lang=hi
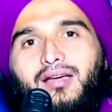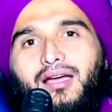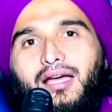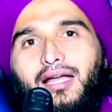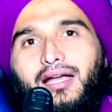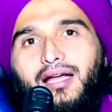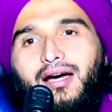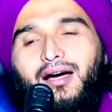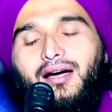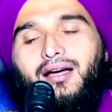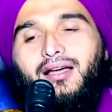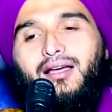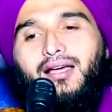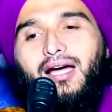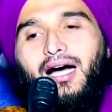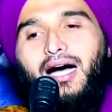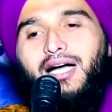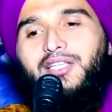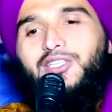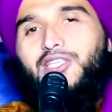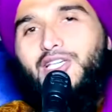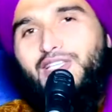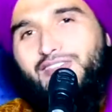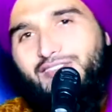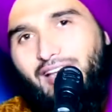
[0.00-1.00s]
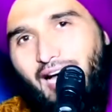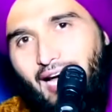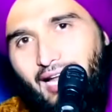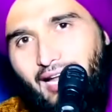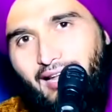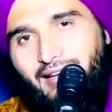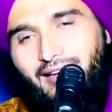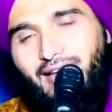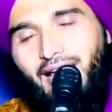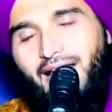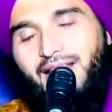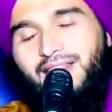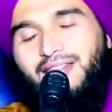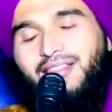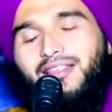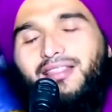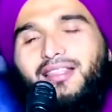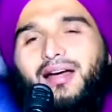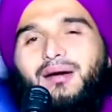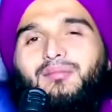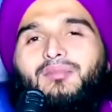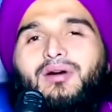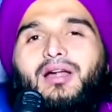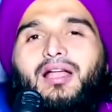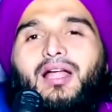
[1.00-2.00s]
है ना अच्छे सालन का
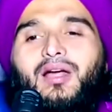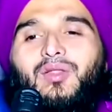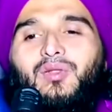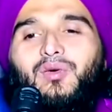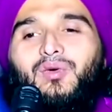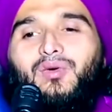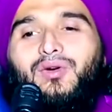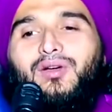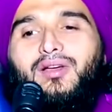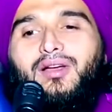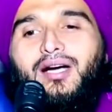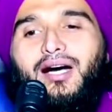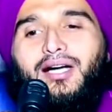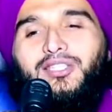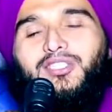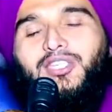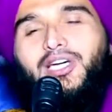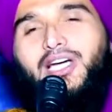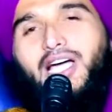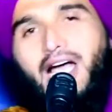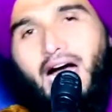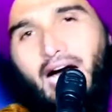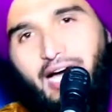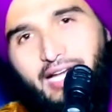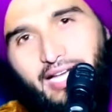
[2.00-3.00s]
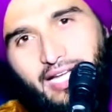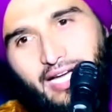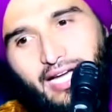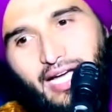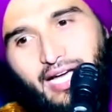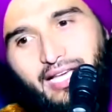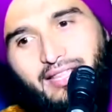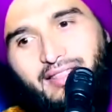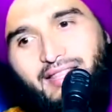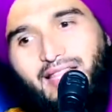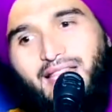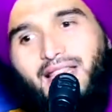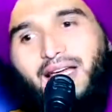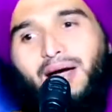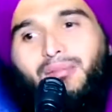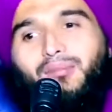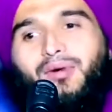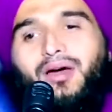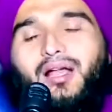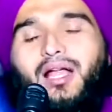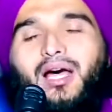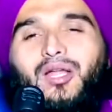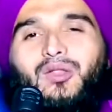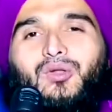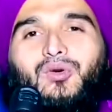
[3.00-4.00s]
इंतज़ाम करा दो अच्छे खाने का इंतज़ाम
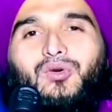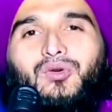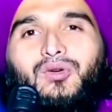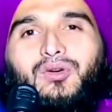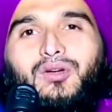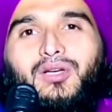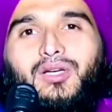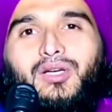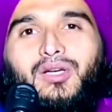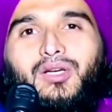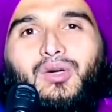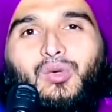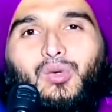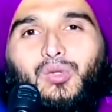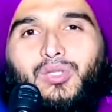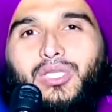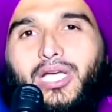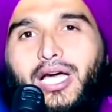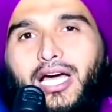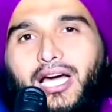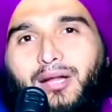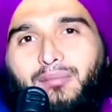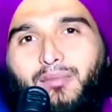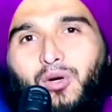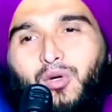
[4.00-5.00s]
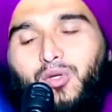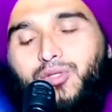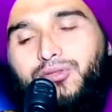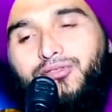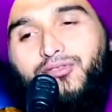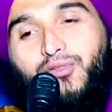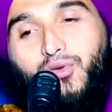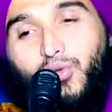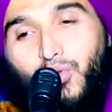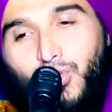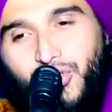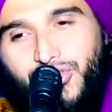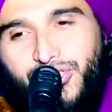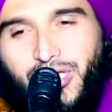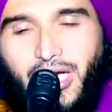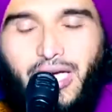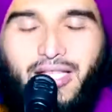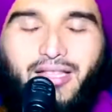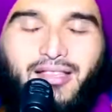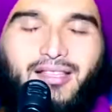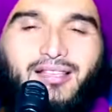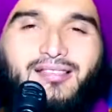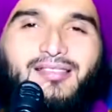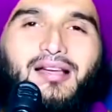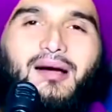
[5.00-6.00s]
करा दो उसके घर में कुछ फ्रूट्स का
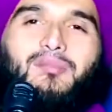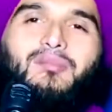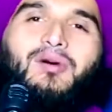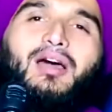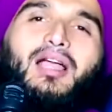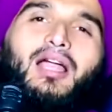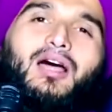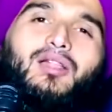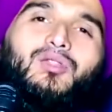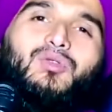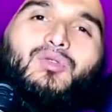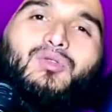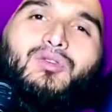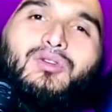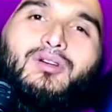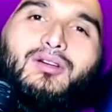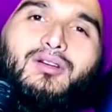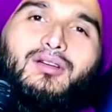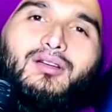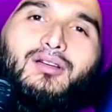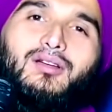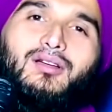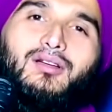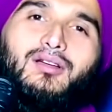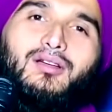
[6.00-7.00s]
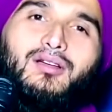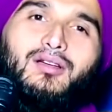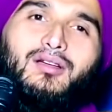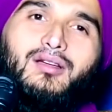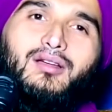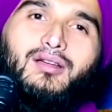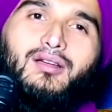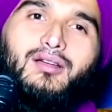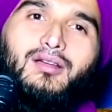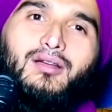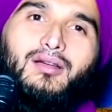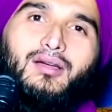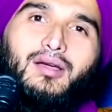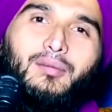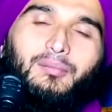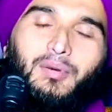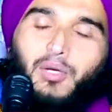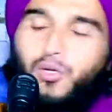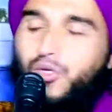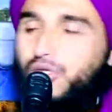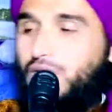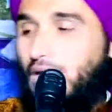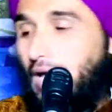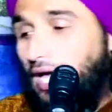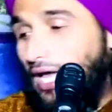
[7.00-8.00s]
इंतज़ाम करा दो
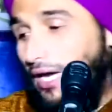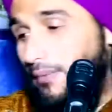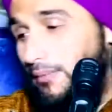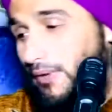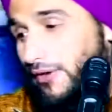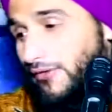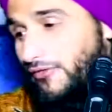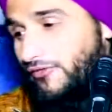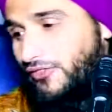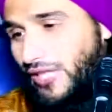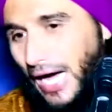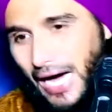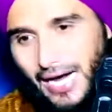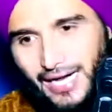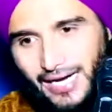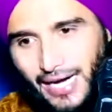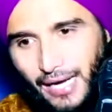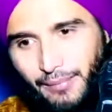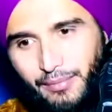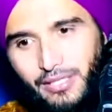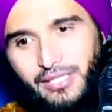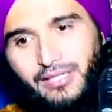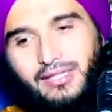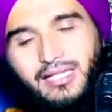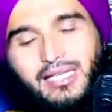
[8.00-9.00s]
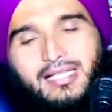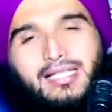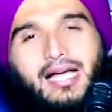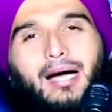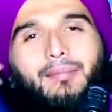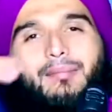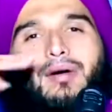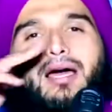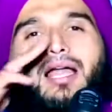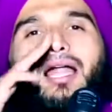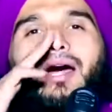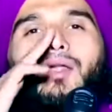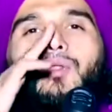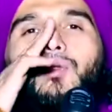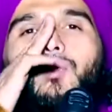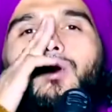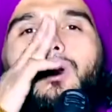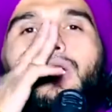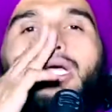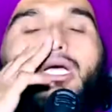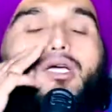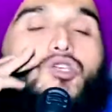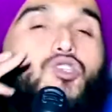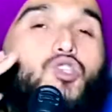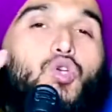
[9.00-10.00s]
फिर उसके घर में इफ्तार का भी इंतज़ाम करा दो
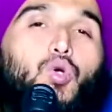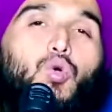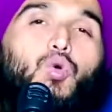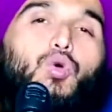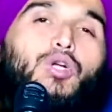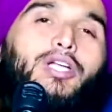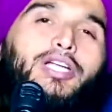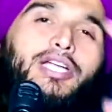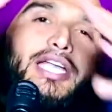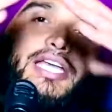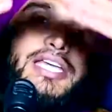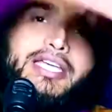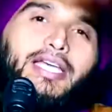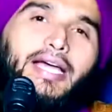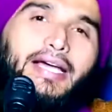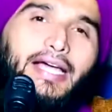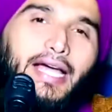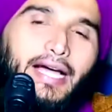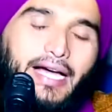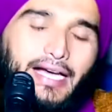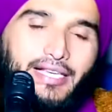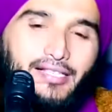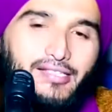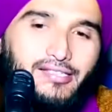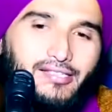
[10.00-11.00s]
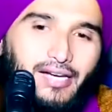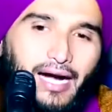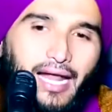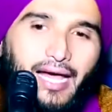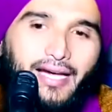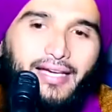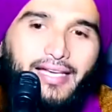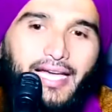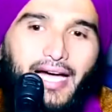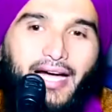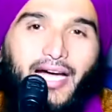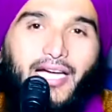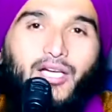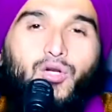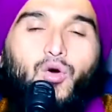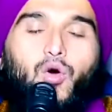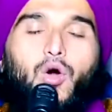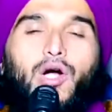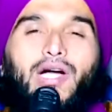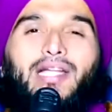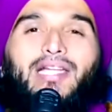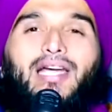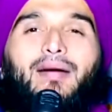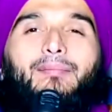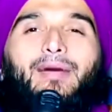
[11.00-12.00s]
ज़रूरी नहीं है कि कहीं सड़क या कहीं
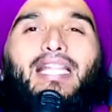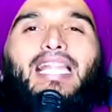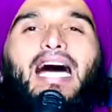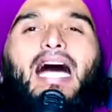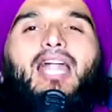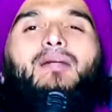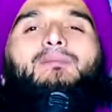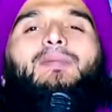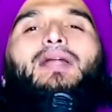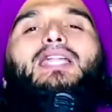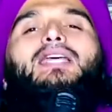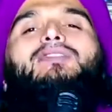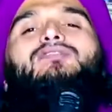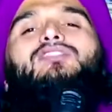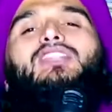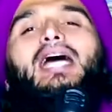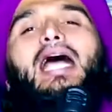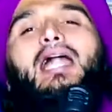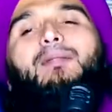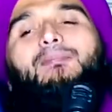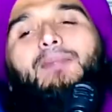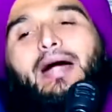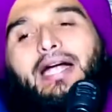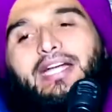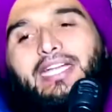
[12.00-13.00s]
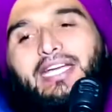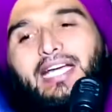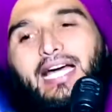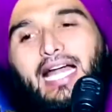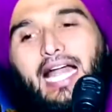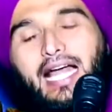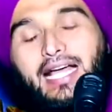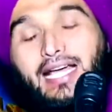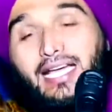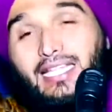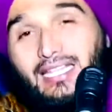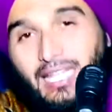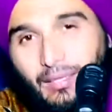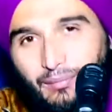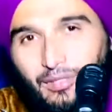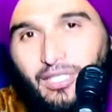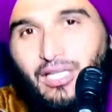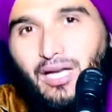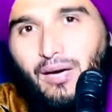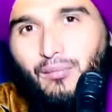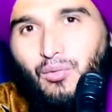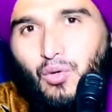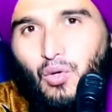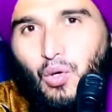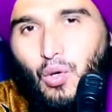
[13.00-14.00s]
रोड या मैदान पर इफ्तार पार्टी कराएंगे तभी
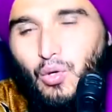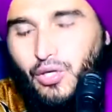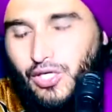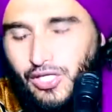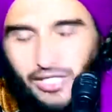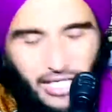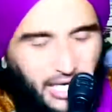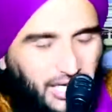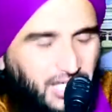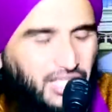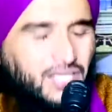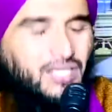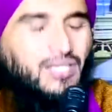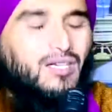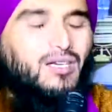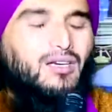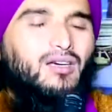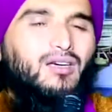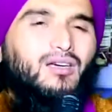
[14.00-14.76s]
कबूल होगी नहीं